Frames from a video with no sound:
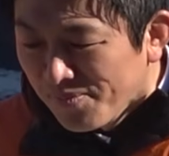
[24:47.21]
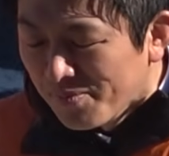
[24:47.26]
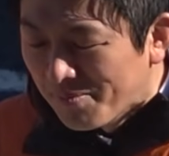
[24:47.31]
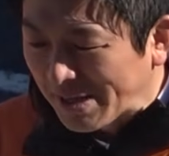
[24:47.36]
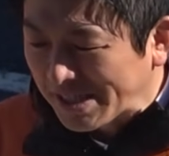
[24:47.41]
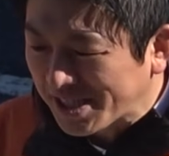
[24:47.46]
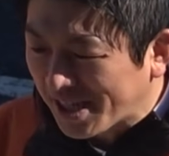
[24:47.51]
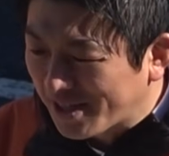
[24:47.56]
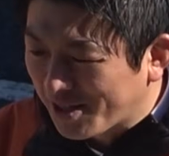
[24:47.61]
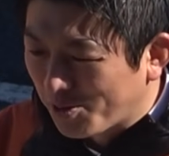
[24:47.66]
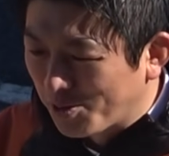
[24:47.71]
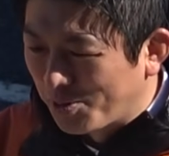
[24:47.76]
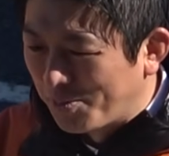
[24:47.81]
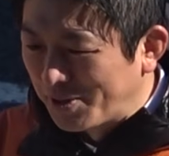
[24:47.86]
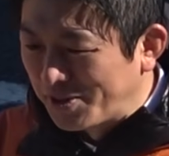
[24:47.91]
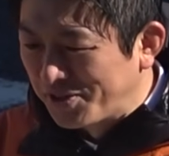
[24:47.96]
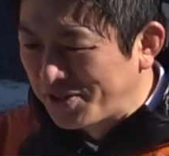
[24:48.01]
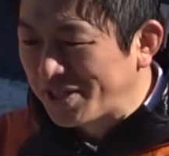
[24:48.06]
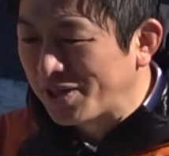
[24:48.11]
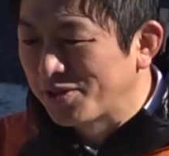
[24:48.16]
間違ったこと
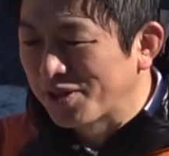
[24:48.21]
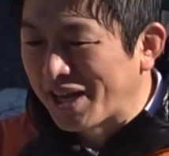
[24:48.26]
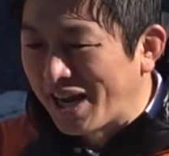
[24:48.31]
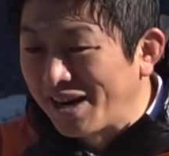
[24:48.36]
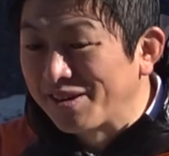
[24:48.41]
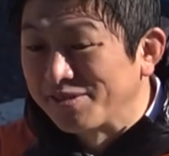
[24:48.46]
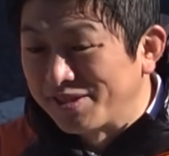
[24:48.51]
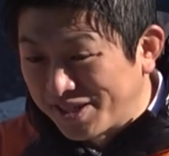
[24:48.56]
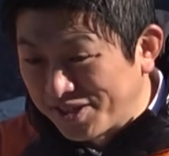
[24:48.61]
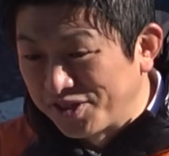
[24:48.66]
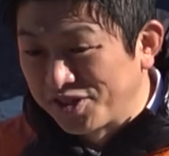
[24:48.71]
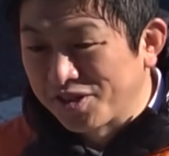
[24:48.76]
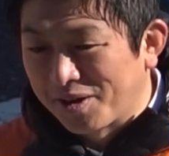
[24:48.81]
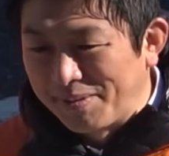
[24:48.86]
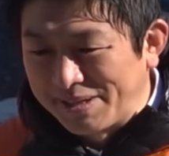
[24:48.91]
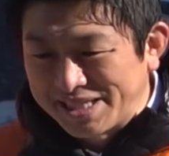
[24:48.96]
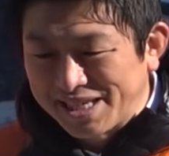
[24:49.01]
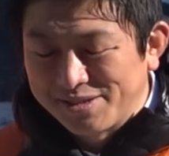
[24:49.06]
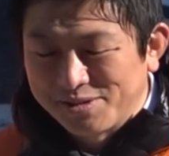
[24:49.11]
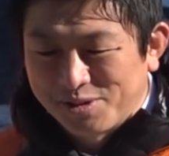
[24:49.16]
も言っちゃうときあるんですとか、間